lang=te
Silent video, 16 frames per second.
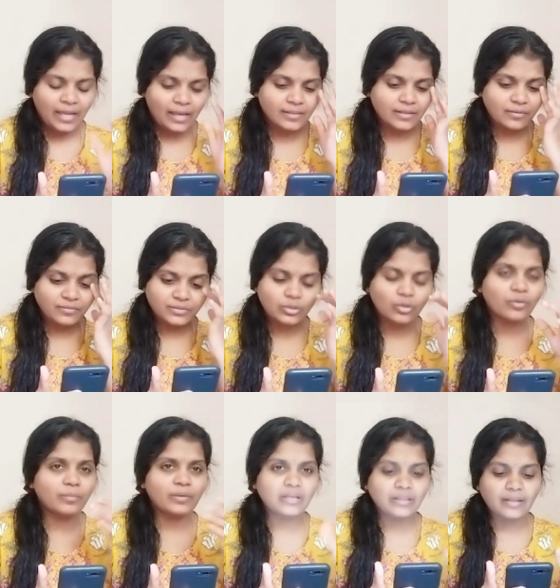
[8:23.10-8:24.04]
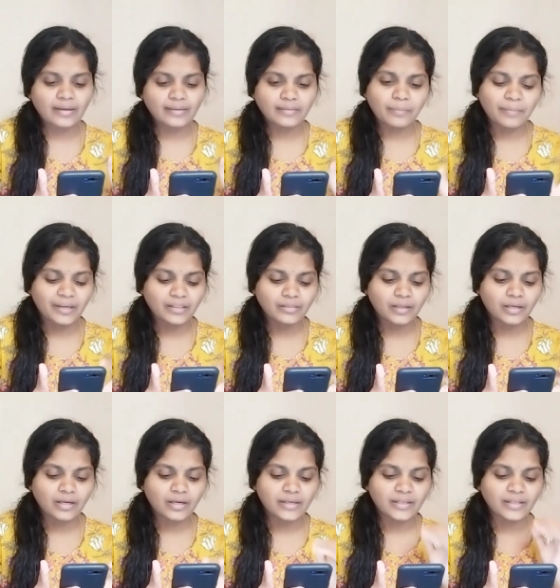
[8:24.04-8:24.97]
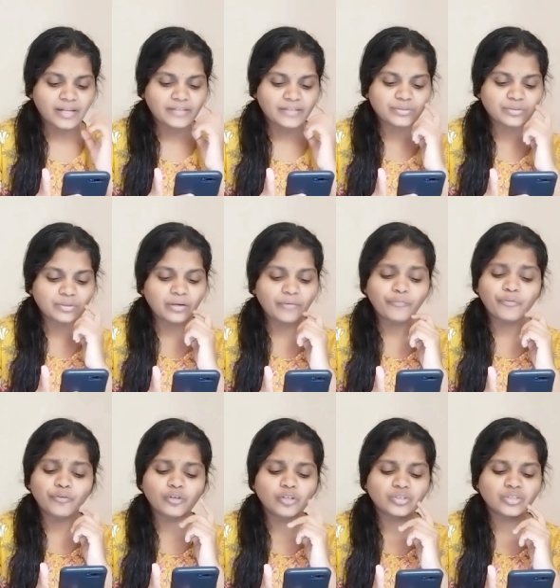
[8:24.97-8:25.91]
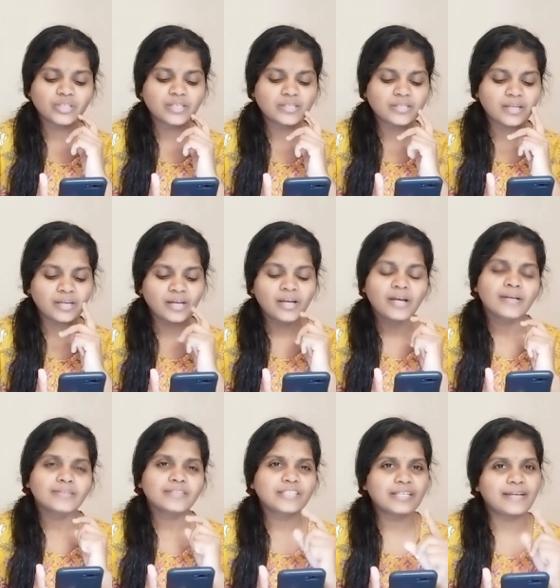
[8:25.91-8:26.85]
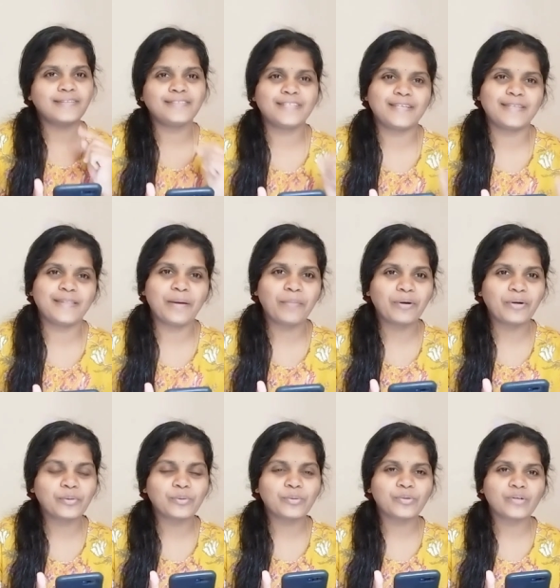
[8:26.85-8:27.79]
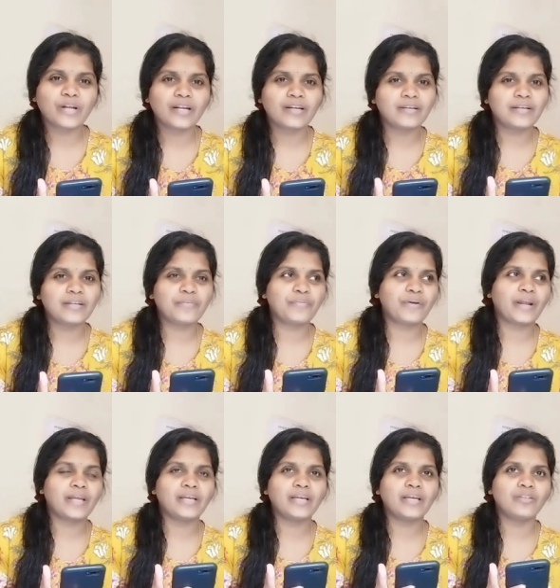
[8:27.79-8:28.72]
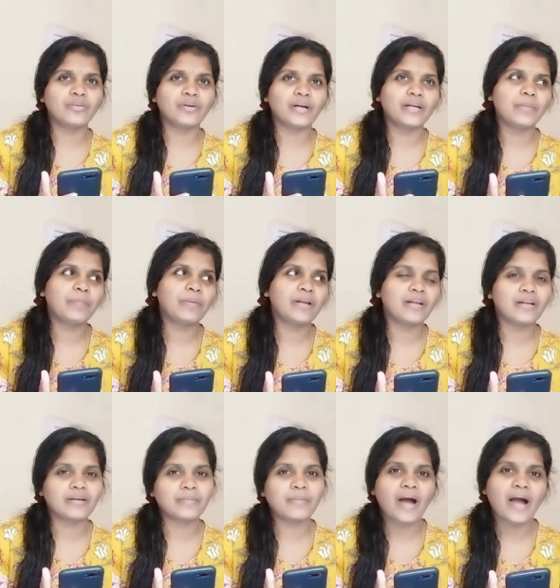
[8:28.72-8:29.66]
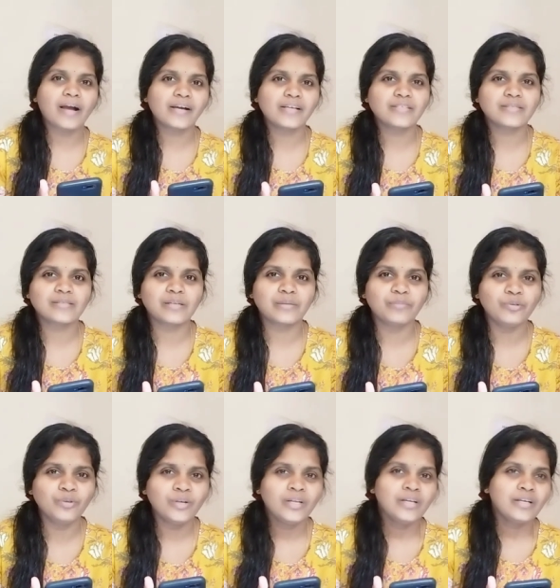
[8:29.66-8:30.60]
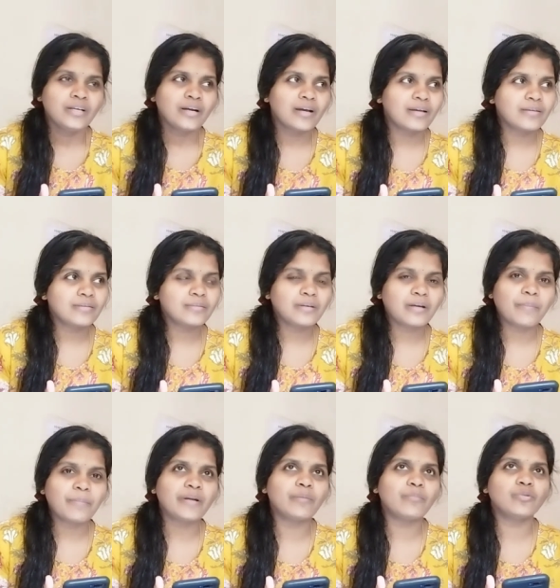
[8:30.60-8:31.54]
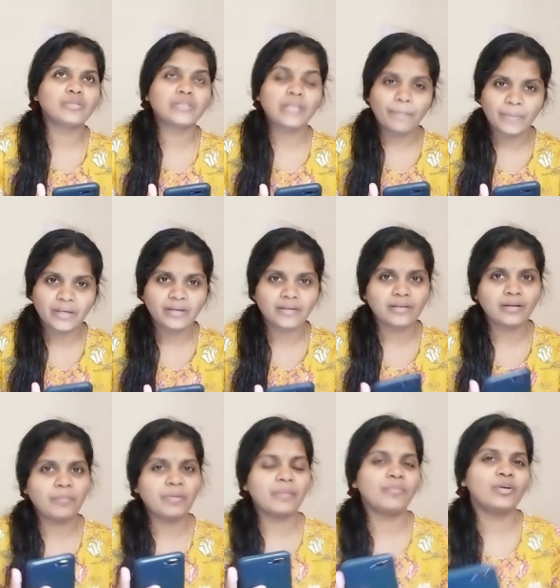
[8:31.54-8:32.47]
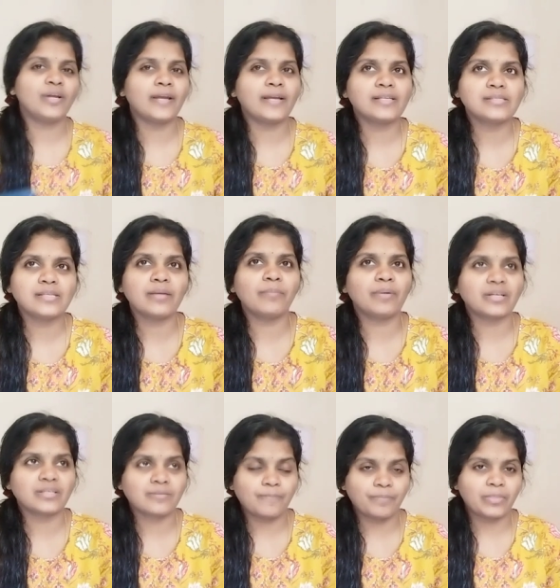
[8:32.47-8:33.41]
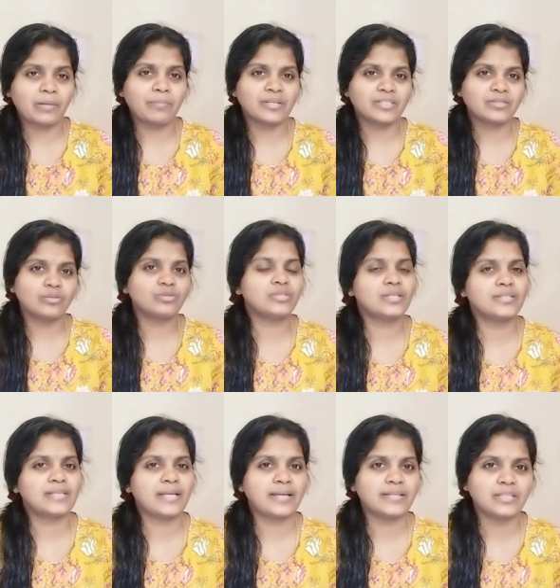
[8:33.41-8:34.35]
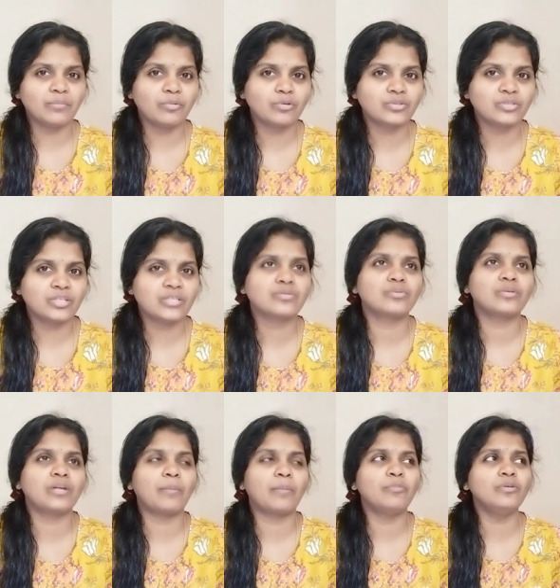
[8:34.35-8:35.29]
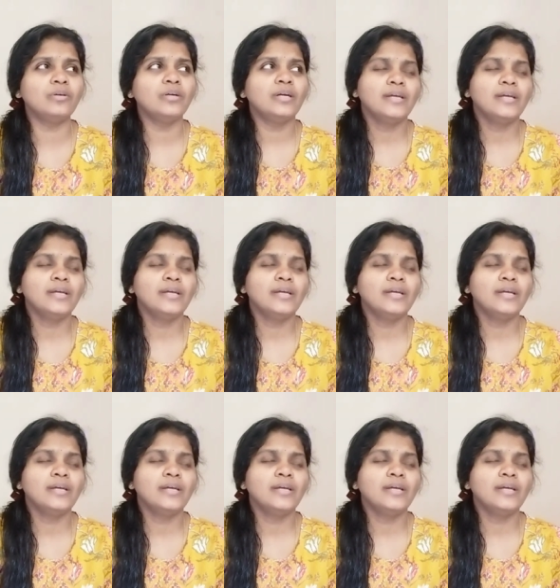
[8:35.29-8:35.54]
అది సో ఇదైతే మెయిన్ థింగ్ అండి నెక్స్ట్ ఇంకా ఫుడ్ వచ్చేసి చికెన్ చేద్దాం అనుకుంటున్నానండి ఫ్రై ఎందుకంటే పిల్లలకు బాగా ఇష్టము ఇంకా మనము సపరేట్గా మేము ఏసీ బస్ బస్ వచ్చేసి ఏసీ బుక్ చేసుకున్నాము